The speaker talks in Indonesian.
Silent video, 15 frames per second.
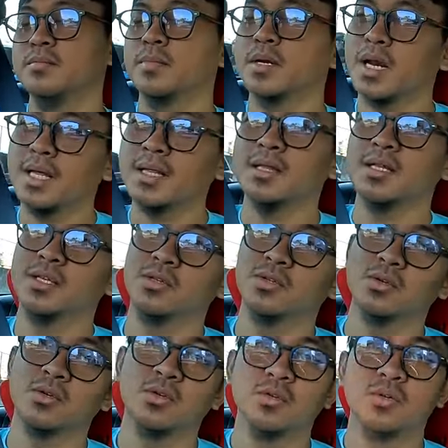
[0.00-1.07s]
berat
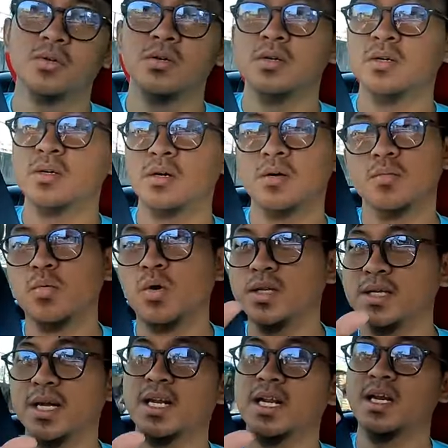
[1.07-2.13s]
gitu
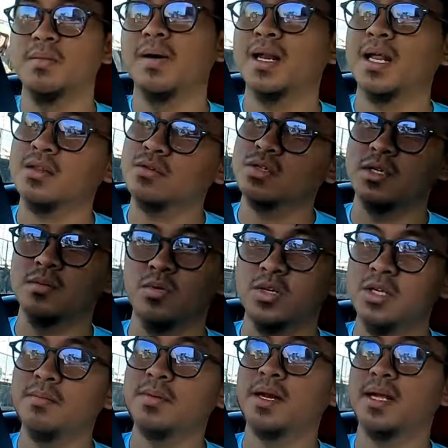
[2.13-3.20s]
buat nyari 500 ribu
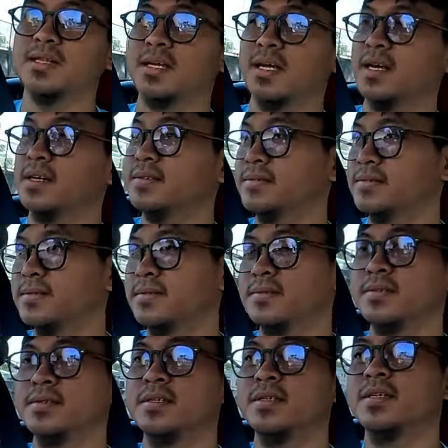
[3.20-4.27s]
aja berat ya
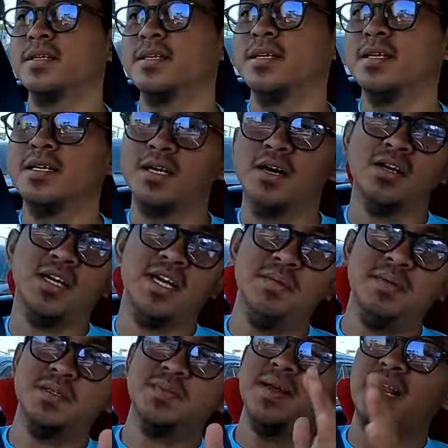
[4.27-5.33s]
oke
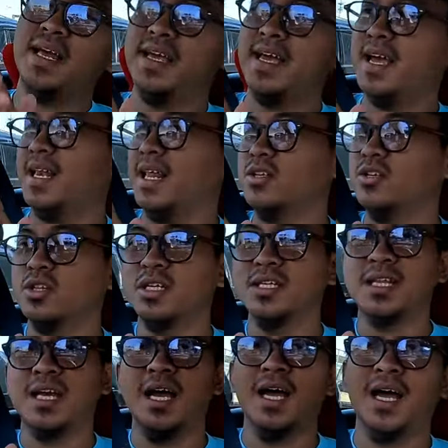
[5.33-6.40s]
bismillah ya lanjut
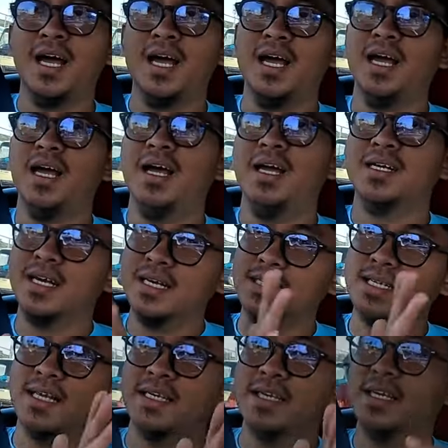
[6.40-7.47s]
kita gas
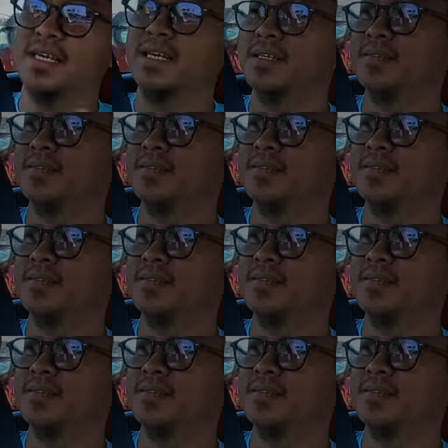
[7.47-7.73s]
lagi